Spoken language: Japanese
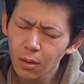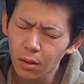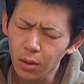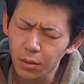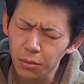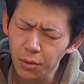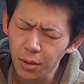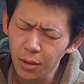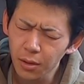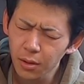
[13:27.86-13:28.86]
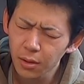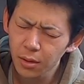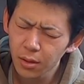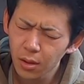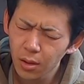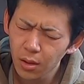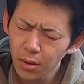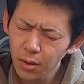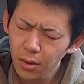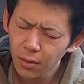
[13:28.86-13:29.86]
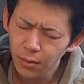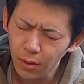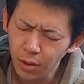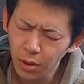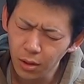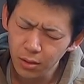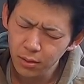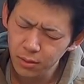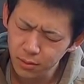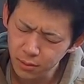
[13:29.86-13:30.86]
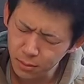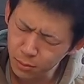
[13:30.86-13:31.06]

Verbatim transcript: あのね、なんか、す